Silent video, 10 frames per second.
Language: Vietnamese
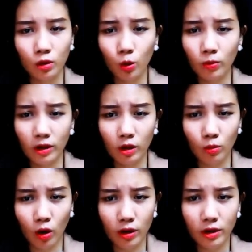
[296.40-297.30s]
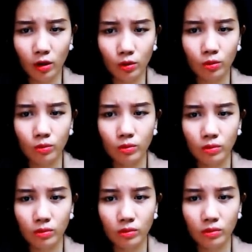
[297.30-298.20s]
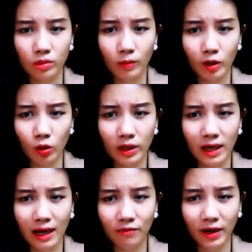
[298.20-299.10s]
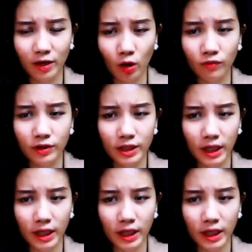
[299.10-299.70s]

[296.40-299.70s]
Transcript: Tôi cũng đành không nói đâu. Nhưng mà tôi nghĩ là phải nói với